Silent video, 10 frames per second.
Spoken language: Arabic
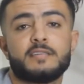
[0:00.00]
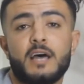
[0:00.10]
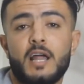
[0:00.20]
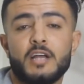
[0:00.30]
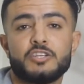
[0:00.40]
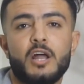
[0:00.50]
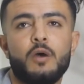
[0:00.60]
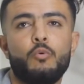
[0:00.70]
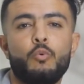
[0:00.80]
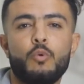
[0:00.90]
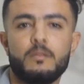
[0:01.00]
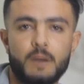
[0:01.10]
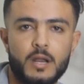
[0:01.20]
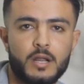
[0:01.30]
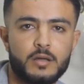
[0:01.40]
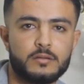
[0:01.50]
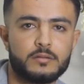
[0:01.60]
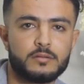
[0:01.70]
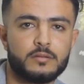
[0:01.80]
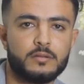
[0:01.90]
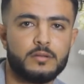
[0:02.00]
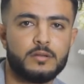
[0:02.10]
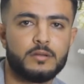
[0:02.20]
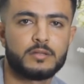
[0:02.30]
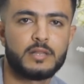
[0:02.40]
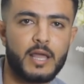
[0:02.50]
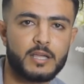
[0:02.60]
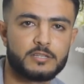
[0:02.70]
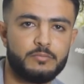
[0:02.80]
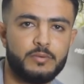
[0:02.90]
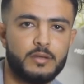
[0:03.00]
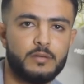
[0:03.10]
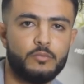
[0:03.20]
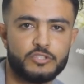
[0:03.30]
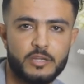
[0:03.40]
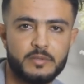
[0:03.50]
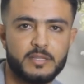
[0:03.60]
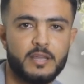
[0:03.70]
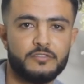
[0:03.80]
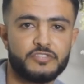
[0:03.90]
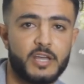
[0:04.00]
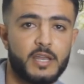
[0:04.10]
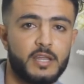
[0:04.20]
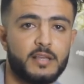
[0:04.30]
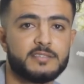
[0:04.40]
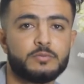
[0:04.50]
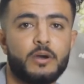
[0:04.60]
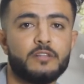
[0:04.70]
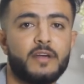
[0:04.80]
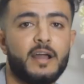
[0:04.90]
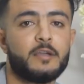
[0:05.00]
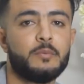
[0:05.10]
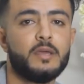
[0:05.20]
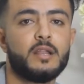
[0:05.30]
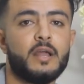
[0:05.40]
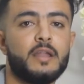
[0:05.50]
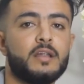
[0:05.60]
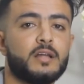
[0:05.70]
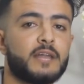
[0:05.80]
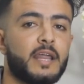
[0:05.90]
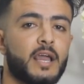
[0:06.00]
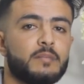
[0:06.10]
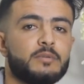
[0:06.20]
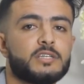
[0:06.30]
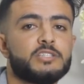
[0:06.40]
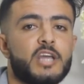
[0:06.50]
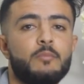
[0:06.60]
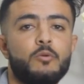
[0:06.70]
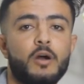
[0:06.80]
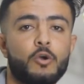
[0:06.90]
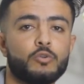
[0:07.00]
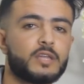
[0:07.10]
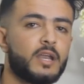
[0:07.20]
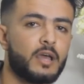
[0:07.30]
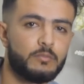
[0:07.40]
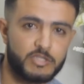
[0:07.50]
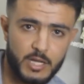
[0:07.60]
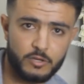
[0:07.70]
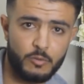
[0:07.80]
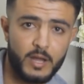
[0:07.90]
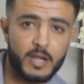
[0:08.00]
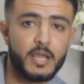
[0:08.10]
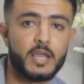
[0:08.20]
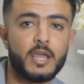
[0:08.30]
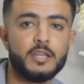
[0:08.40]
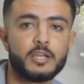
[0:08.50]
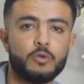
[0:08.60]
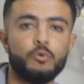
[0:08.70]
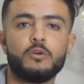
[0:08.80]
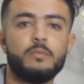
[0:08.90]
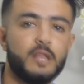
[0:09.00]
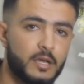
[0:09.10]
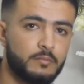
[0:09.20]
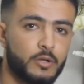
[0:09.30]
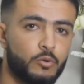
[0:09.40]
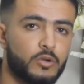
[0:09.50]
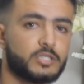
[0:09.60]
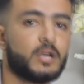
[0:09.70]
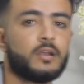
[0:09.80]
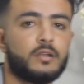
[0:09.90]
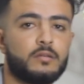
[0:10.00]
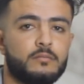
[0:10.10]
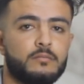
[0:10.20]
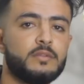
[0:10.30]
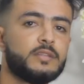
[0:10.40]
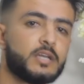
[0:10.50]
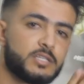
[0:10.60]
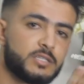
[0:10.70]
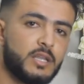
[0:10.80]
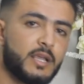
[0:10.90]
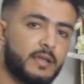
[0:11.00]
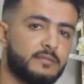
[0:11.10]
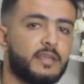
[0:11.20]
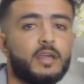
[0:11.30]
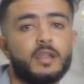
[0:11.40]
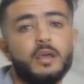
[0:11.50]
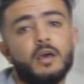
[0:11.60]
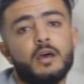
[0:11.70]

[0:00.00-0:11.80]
صراحه اول مره آه، تلاقيت بالمعجبين ديالي في الشارع حسيت واحد الفرحه كبيره لان الطريقه باش كيتعاملوا معاك والطريقه باش كيهضروا معاك يعني كيقولوا لك باللي كنبغيوك اكثر من داك الشيء اللي كدير